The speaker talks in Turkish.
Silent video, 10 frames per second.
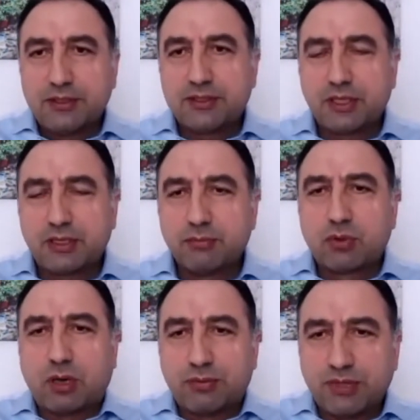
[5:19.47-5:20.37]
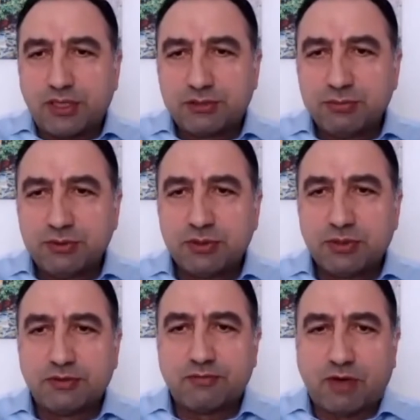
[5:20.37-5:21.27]
işte kapitalizmin
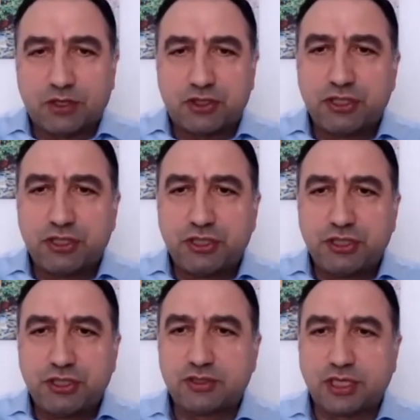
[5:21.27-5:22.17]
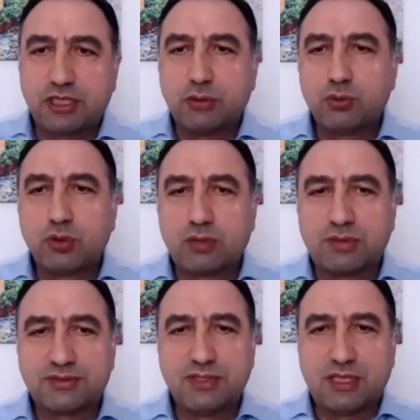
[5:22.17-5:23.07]
e, vahşi bir şekilde
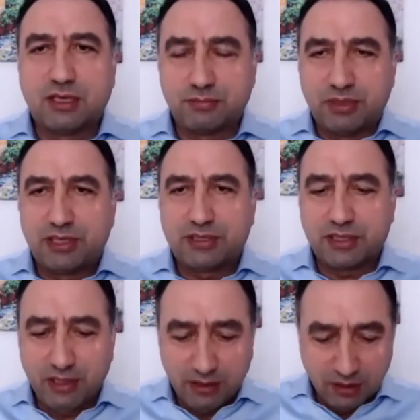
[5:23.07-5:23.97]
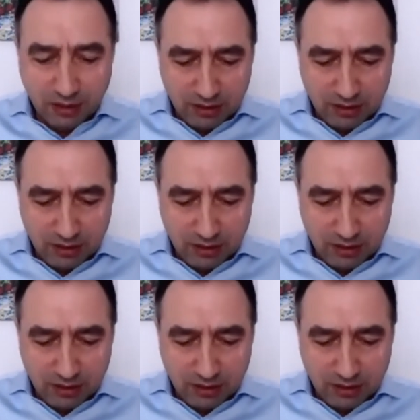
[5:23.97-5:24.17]
uygulanmasıyla birlikte de